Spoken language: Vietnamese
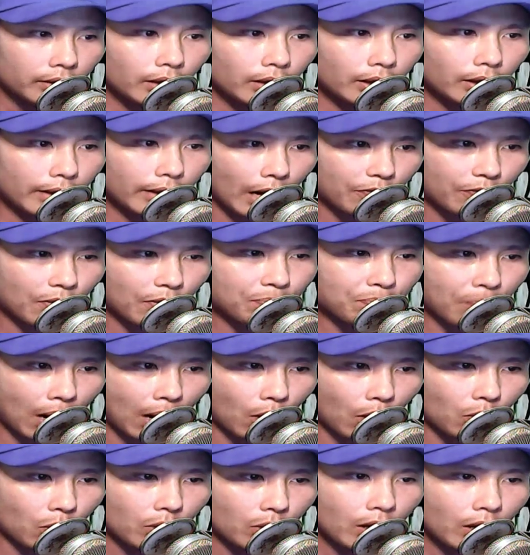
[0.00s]
tất cả pháp
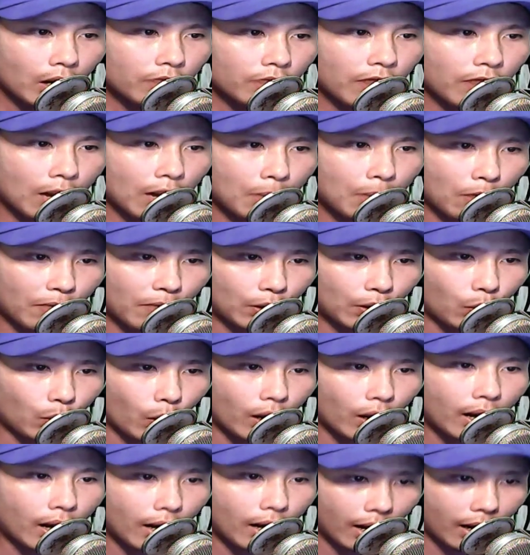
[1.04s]
bảo và bảo vật
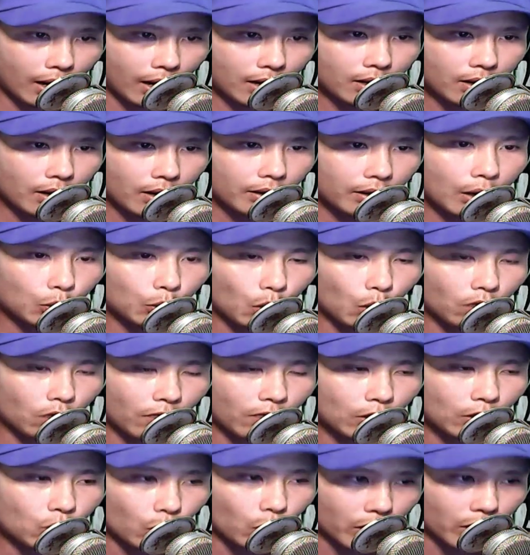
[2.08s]
của la á đều thuộc
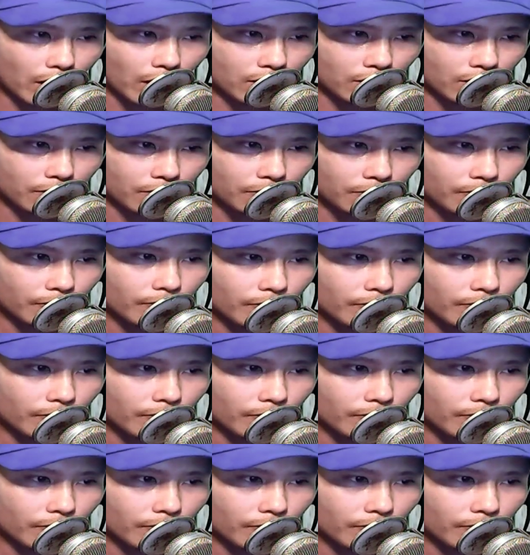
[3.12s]
về chủ nhân